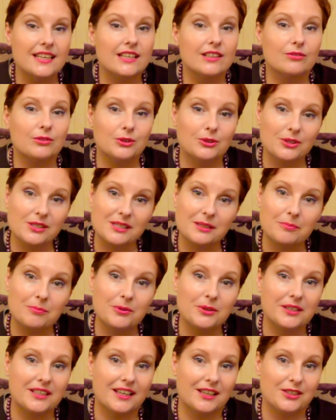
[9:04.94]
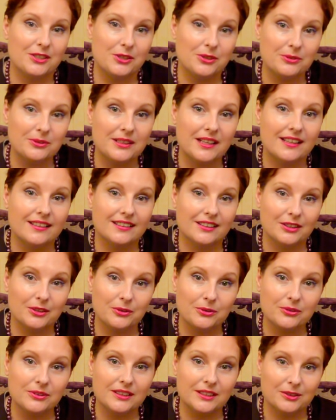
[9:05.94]
и вот до сих пор я ищу для
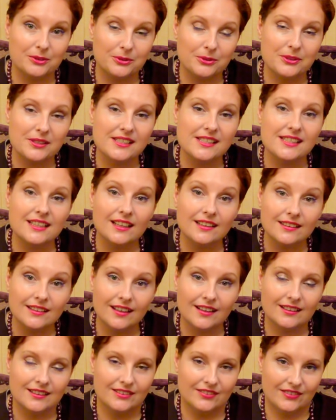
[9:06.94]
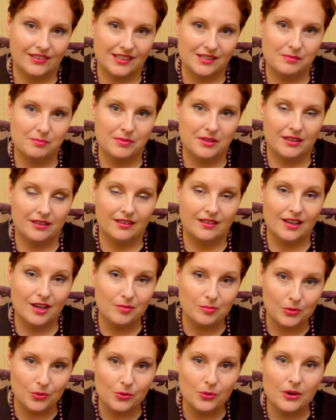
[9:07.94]
нее такую нестандартную размера
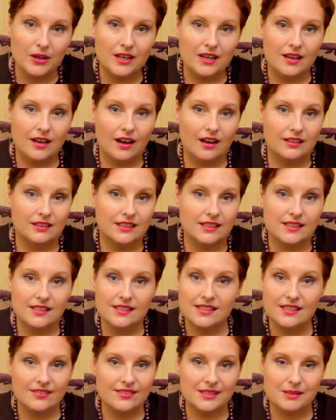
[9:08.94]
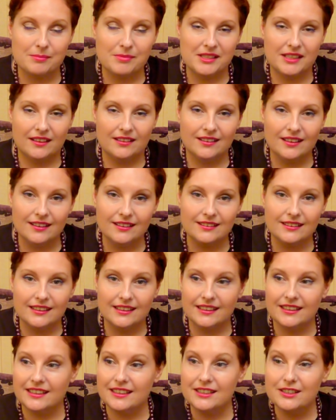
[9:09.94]
рамку. Она не совсем
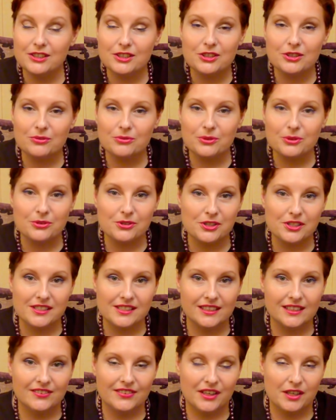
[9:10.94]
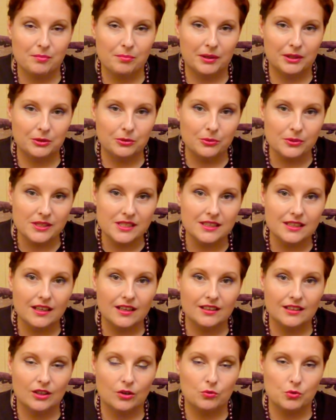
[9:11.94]
стандартная и ничего, честно говоря, не подходит.
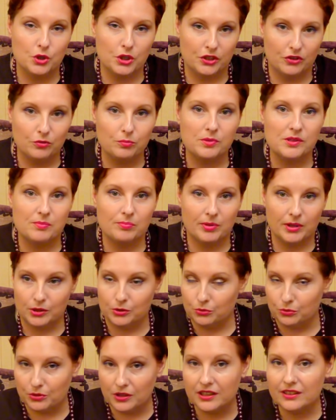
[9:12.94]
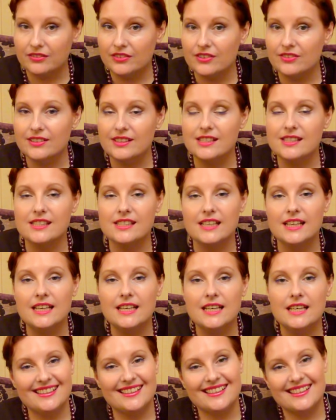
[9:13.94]
Она уже в паспорту, как вы видите.
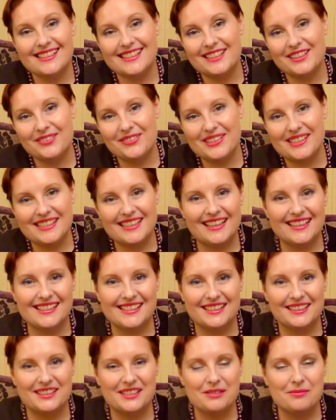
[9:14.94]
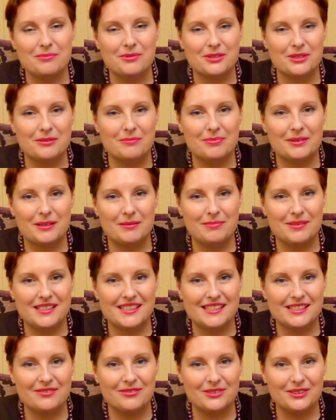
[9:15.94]
И если вы знаете, где можно
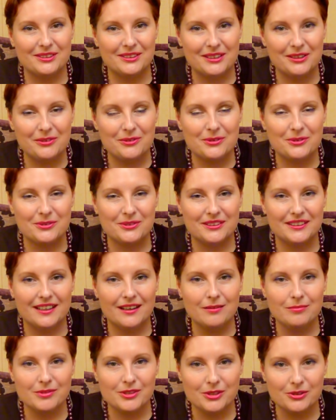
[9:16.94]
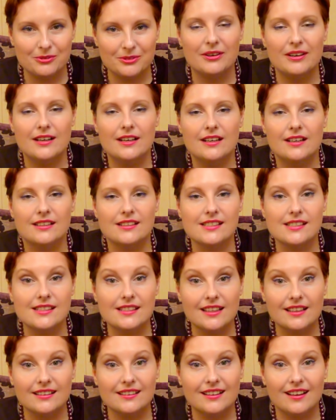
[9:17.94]
приобрести вот такую вот рамочку
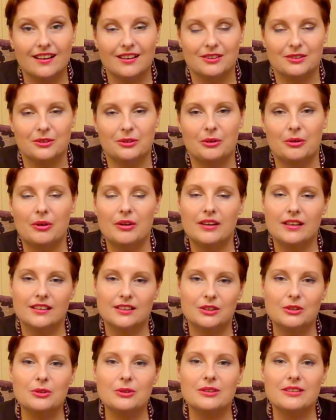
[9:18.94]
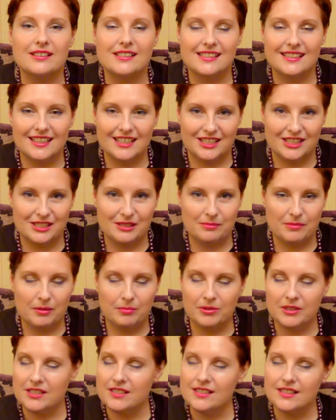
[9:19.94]
нестандартную, то расскажите мне,
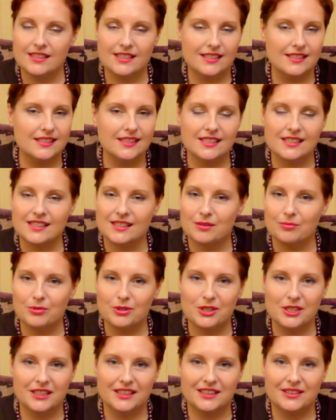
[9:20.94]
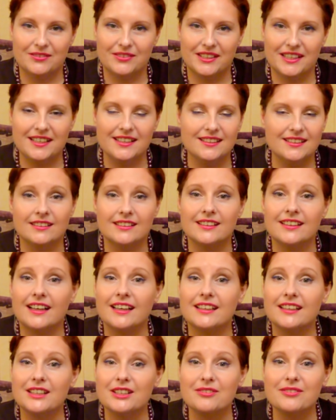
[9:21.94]
пожалуйста, естественно, бюджетный вариант.
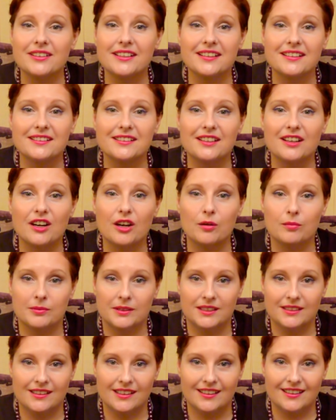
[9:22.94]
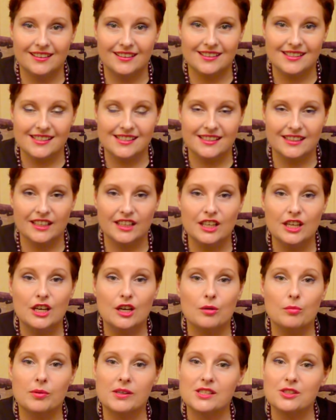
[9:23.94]
Никакие варианты рамки для картины
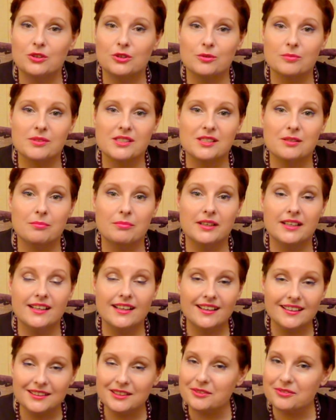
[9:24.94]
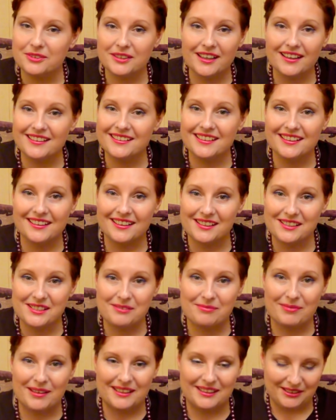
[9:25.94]
по стоимости бриллиантов я не
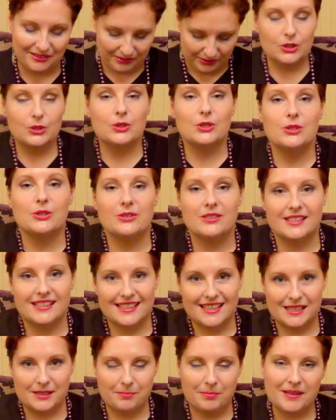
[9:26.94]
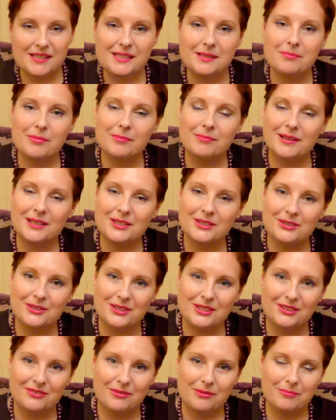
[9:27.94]
рассматриваю. Что ж, друзья, спасибо большое,
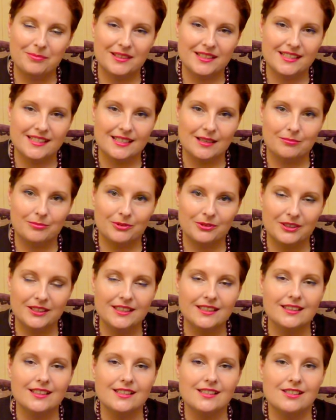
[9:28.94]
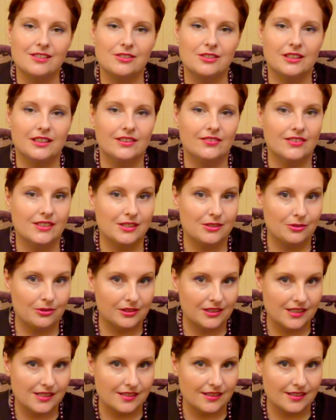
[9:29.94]
что вы были со мной. Я надеюсь, это видео
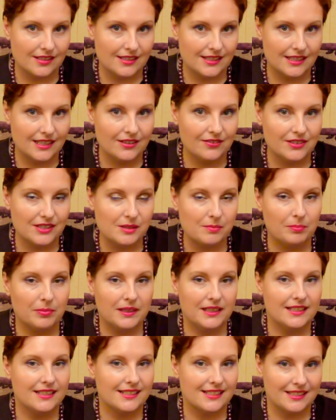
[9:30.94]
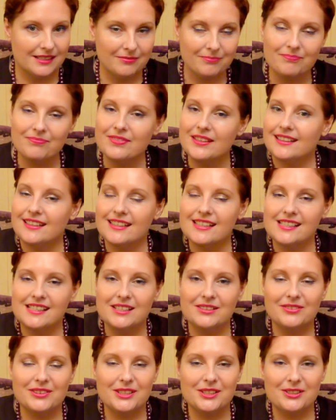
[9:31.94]
оказалось для вас полезным.
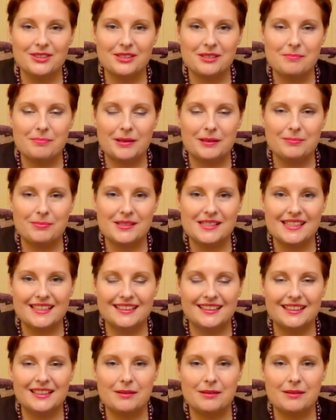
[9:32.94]
Если вы еще не подписаны